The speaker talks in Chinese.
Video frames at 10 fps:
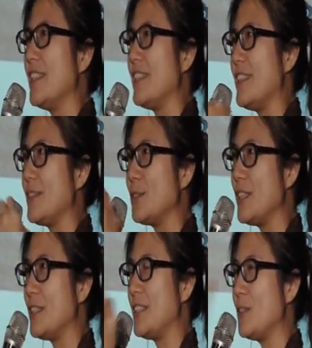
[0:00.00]
你就
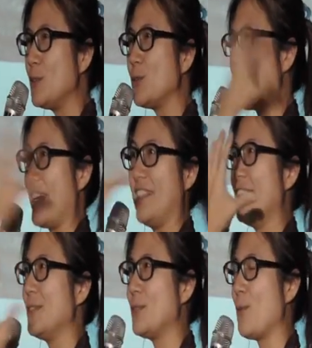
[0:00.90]
进入脸
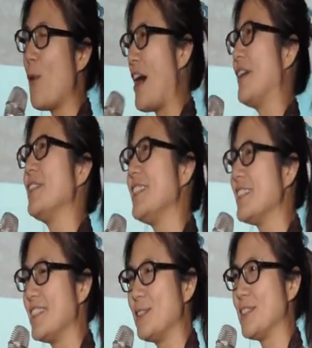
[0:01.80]
帘，就是哇，一
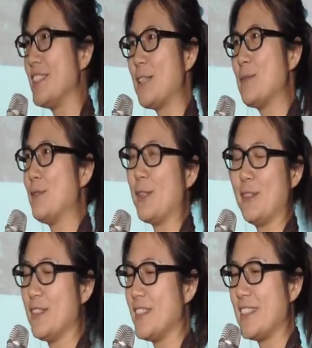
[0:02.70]
个就是圣母峰。
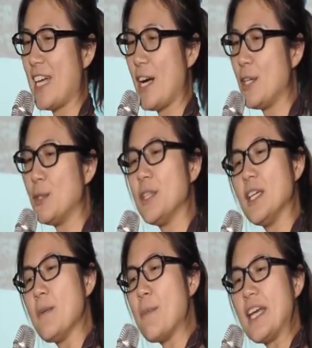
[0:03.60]
然后
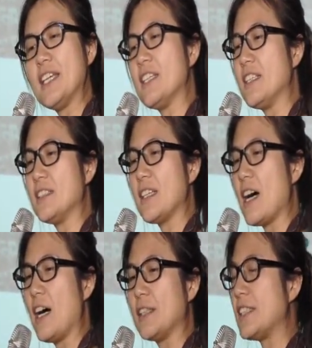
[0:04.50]
每一个
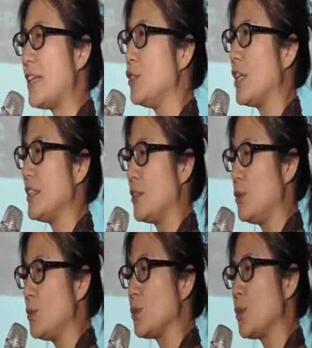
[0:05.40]
呃山庄的
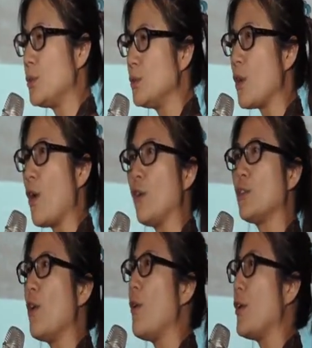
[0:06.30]
入出入口
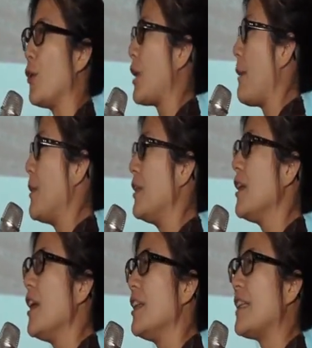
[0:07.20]
都会有他们
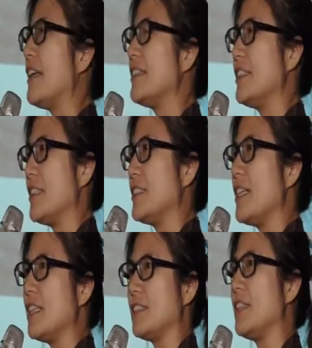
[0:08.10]
当地的
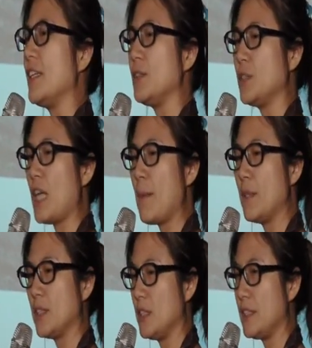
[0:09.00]
特色，就是他
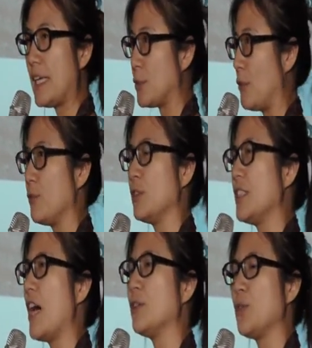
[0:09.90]
们是藏传佛
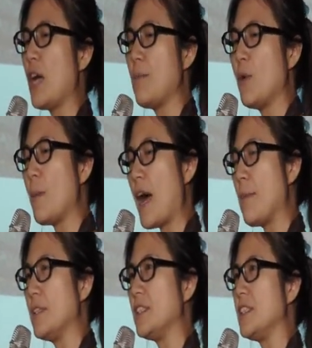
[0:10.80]
教，所以他们会把他
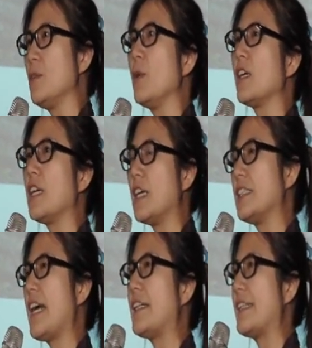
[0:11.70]
们的经文刻
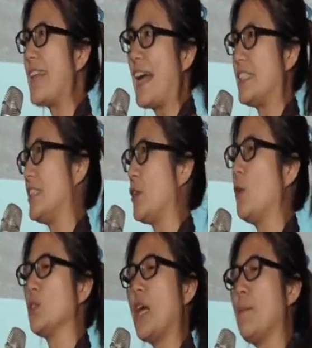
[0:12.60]
在大石
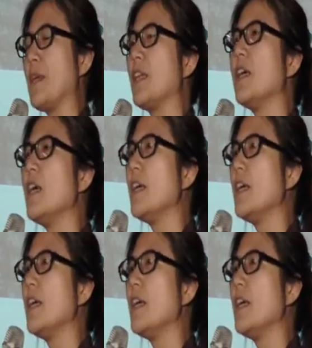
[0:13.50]
头上面。